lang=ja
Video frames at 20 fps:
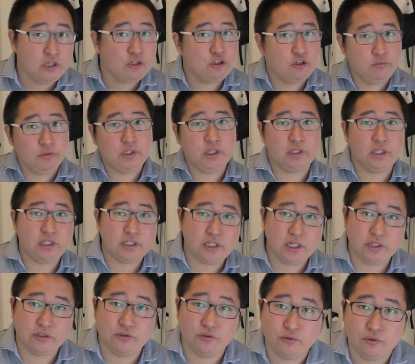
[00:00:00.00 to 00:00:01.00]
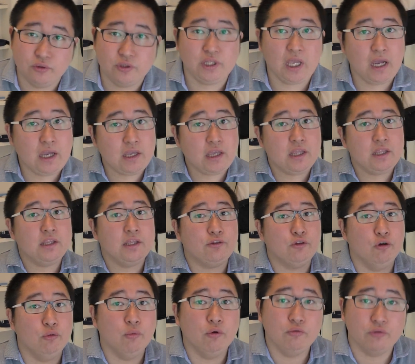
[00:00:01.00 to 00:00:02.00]
組み立てしたりするの大変だ
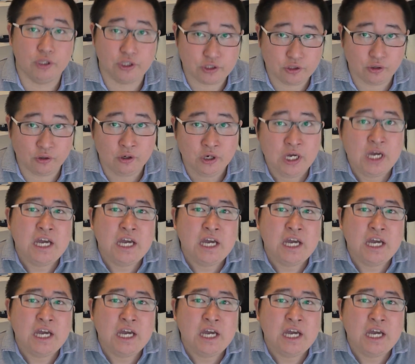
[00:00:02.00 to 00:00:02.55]
と思うんですよ。